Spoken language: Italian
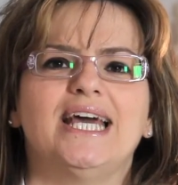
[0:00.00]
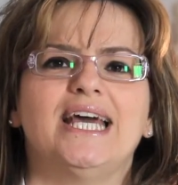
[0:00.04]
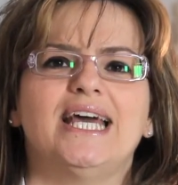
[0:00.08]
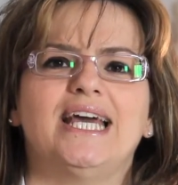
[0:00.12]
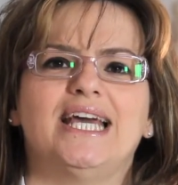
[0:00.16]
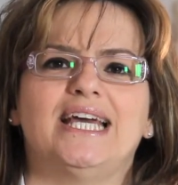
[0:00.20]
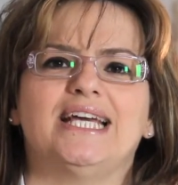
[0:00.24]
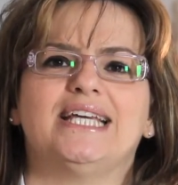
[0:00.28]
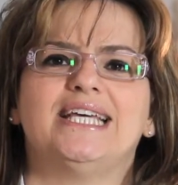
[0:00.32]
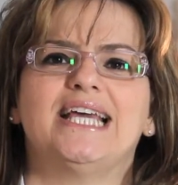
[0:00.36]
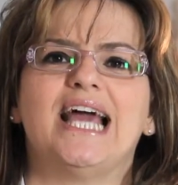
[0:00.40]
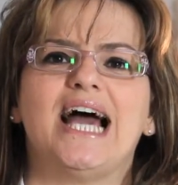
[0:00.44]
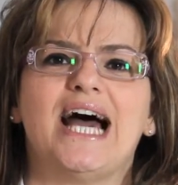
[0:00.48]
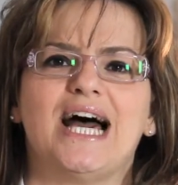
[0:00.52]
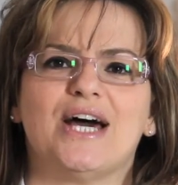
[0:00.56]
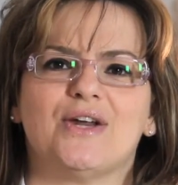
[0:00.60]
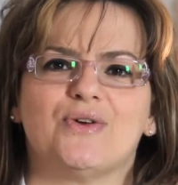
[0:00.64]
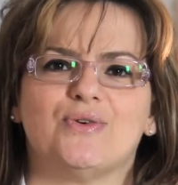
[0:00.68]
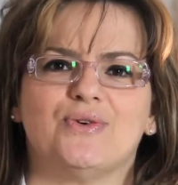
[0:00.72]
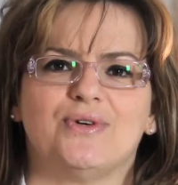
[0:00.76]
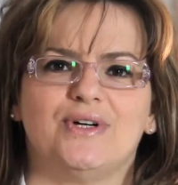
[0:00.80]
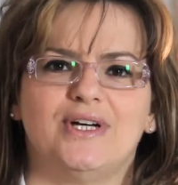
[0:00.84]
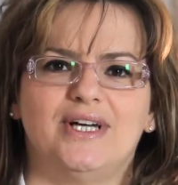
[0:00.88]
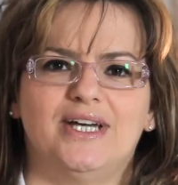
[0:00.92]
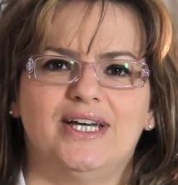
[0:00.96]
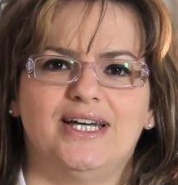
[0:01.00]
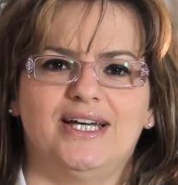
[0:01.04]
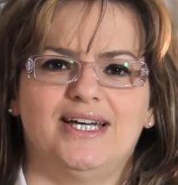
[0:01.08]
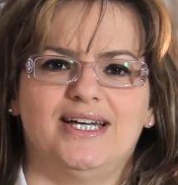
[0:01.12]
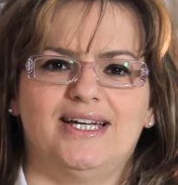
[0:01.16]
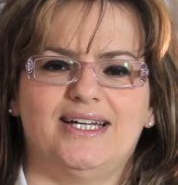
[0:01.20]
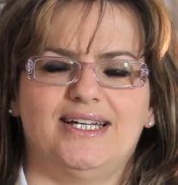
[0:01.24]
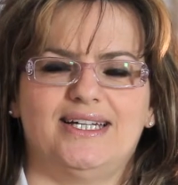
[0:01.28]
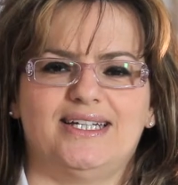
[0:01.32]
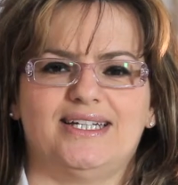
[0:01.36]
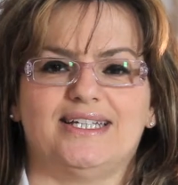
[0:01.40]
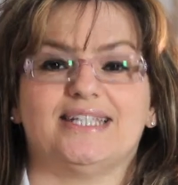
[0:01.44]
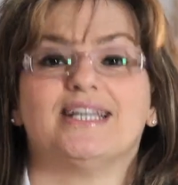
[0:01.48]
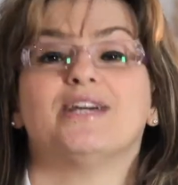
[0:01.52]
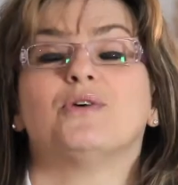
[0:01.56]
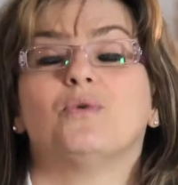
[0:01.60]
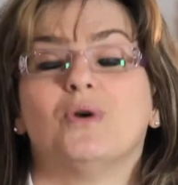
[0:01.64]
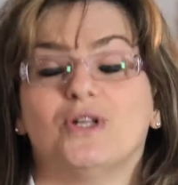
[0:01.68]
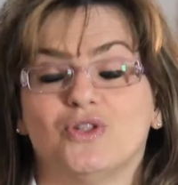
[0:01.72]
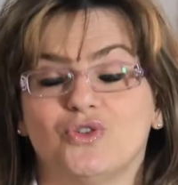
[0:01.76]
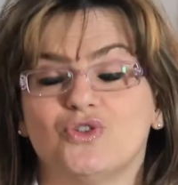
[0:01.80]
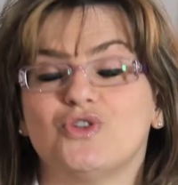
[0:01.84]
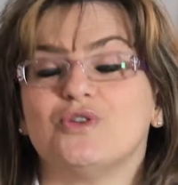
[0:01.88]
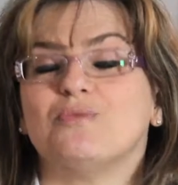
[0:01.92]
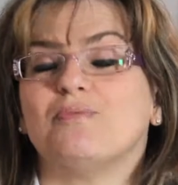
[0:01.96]
è chiaro eh, che
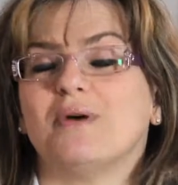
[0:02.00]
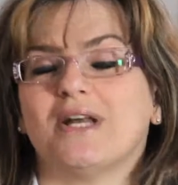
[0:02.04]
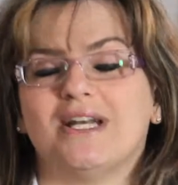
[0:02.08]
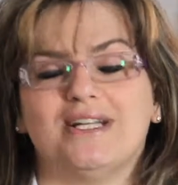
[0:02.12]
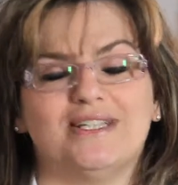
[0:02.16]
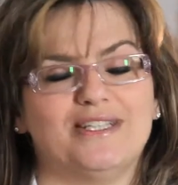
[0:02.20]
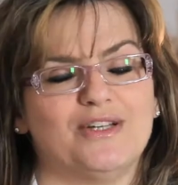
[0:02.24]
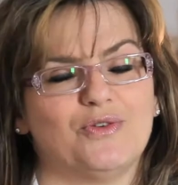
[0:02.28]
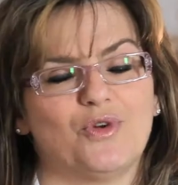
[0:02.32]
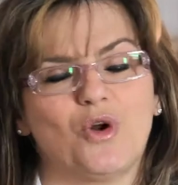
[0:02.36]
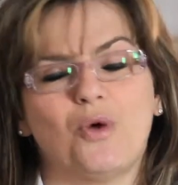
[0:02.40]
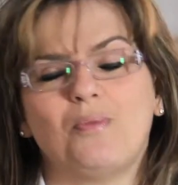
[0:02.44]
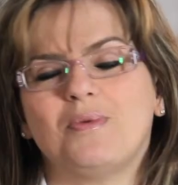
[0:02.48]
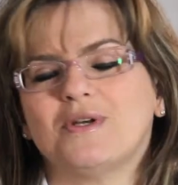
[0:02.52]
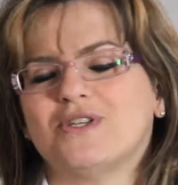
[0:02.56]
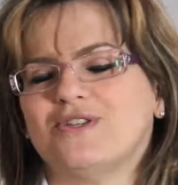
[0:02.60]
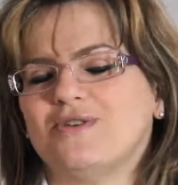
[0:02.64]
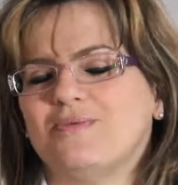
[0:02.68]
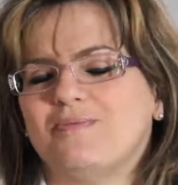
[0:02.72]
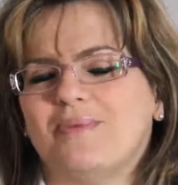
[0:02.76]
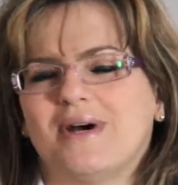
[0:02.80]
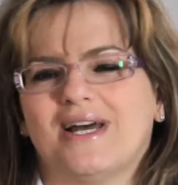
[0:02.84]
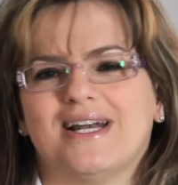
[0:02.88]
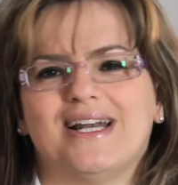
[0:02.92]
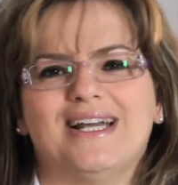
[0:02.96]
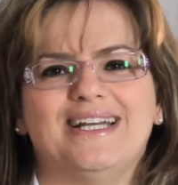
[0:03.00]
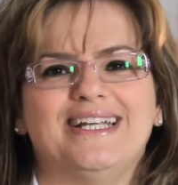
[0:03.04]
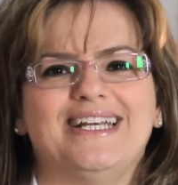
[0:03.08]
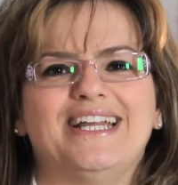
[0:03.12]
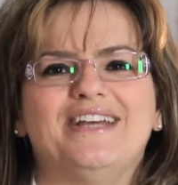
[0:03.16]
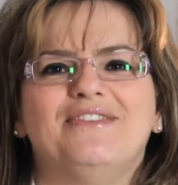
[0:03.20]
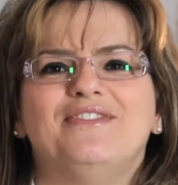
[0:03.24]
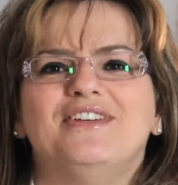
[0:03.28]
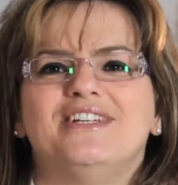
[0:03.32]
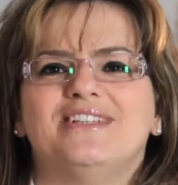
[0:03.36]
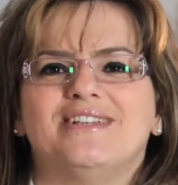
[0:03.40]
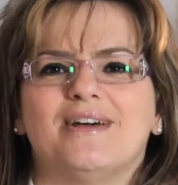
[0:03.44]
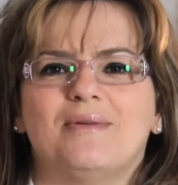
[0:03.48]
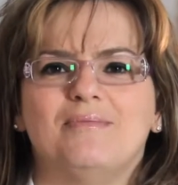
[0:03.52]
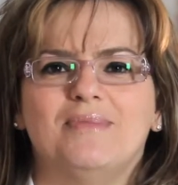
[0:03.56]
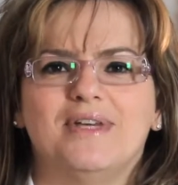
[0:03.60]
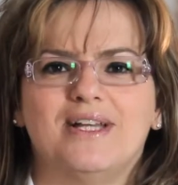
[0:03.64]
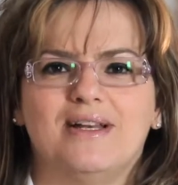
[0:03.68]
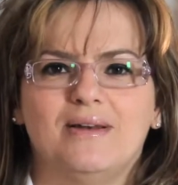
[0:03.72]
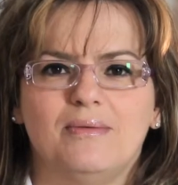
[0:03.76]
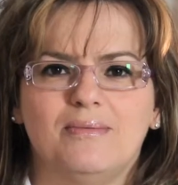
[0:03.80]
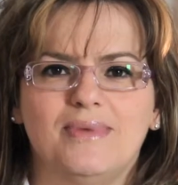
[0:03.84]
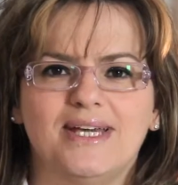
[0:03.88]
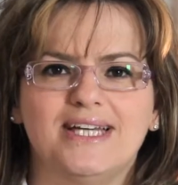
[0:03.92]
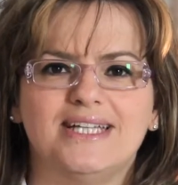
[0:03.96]
quando si parla di Europa si parla
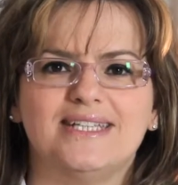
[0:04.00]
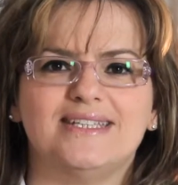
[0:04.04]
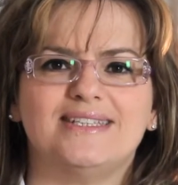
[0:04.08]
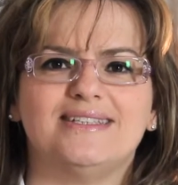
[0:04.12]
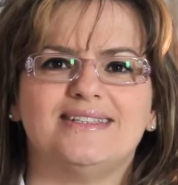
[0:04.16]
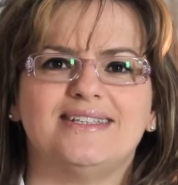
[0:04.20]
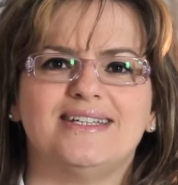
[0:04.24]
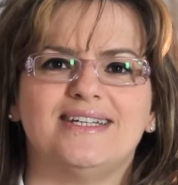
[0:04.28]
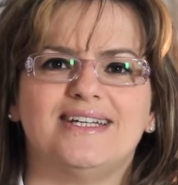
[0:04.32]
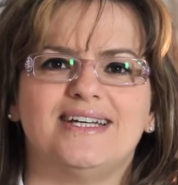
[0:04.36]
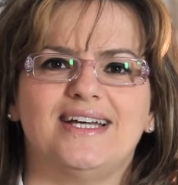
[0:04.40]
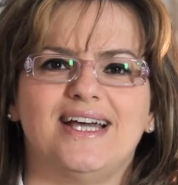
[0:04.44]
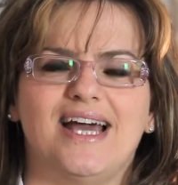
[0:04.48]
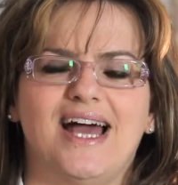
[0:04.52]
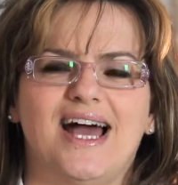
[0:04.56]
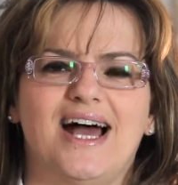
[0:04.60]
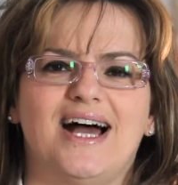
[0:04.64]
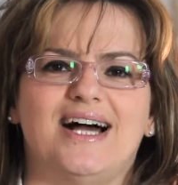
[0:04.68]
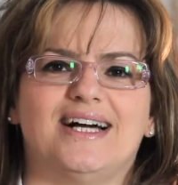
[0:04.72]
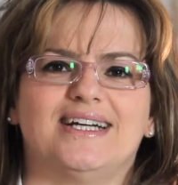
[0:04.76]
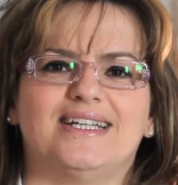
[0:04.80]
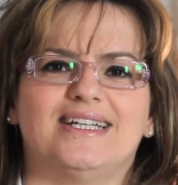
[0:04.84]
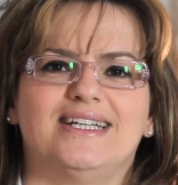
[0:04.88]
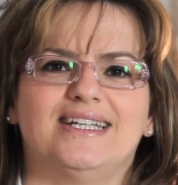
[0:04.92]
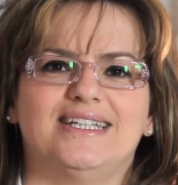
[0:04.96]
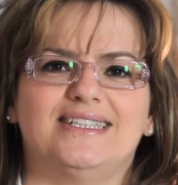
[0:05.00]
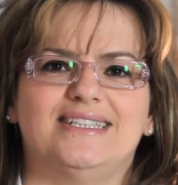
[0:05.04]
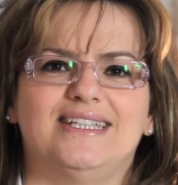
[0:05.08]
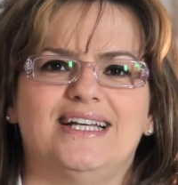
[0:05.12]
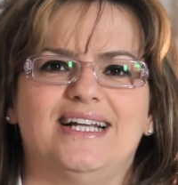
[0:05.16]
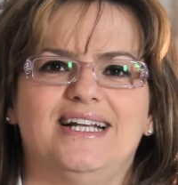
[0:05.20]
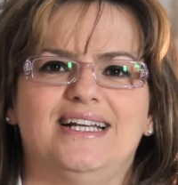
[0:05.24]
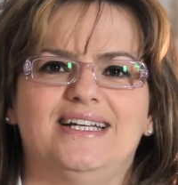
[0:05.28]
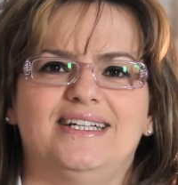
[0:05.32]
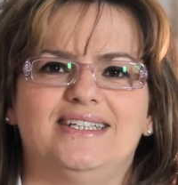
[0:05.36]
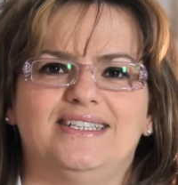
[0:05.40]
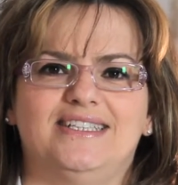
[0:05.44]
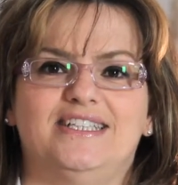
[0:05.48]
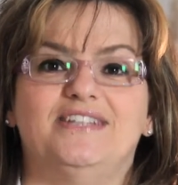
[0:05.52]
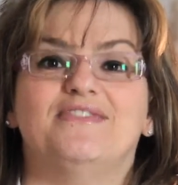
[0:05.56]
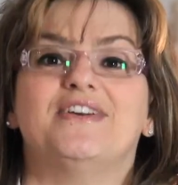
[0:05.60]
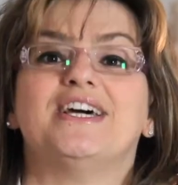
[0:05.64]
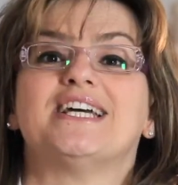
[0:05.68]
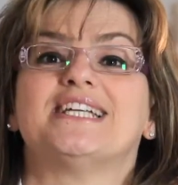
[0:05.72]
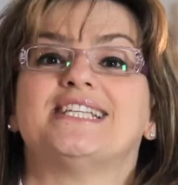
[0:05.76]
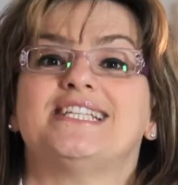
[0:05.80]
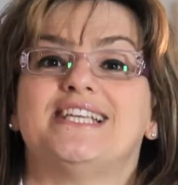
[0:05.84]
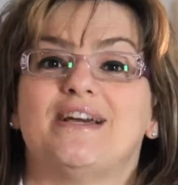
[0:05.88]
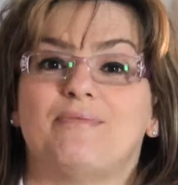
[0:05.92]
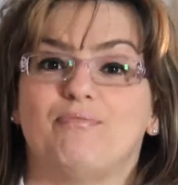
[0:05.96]
inevitabilmente anche dei
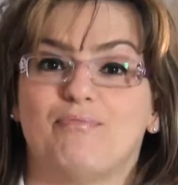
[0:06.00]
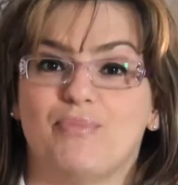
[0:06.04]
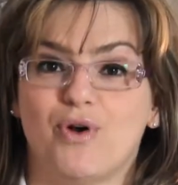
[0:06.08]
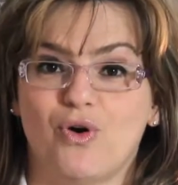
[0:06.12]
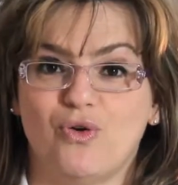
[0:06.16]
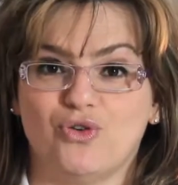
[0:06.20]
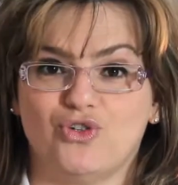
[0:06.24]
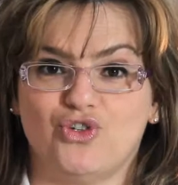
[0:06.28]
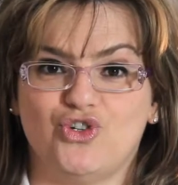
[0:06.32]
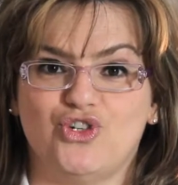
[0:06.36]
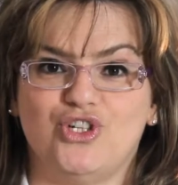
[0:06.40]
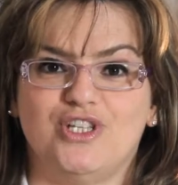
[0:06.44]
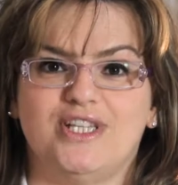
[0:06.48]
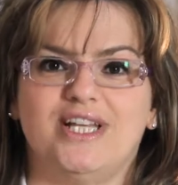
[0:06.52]
diversi approcci,